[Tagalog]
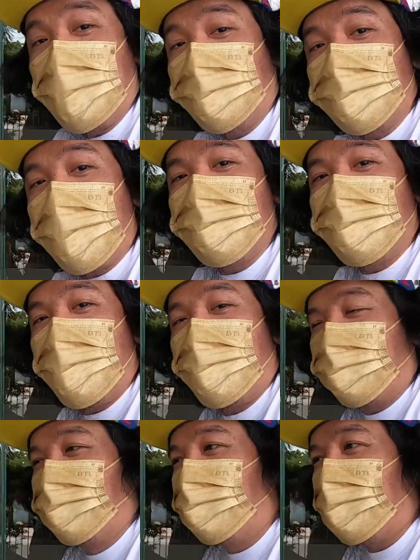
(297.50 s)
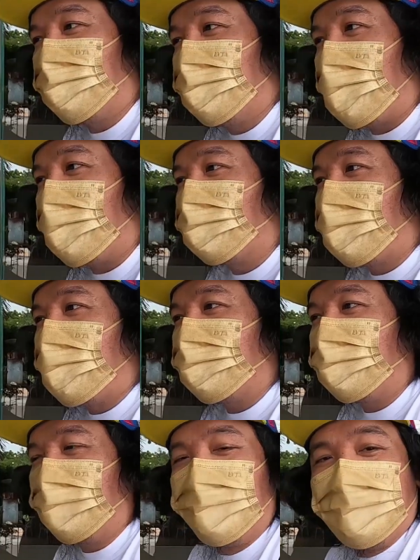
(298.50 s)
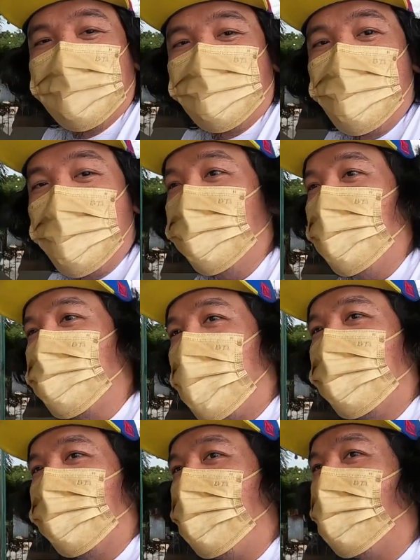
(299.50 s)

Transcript: sana dumami pa yung matulad ni Edman kung hindi man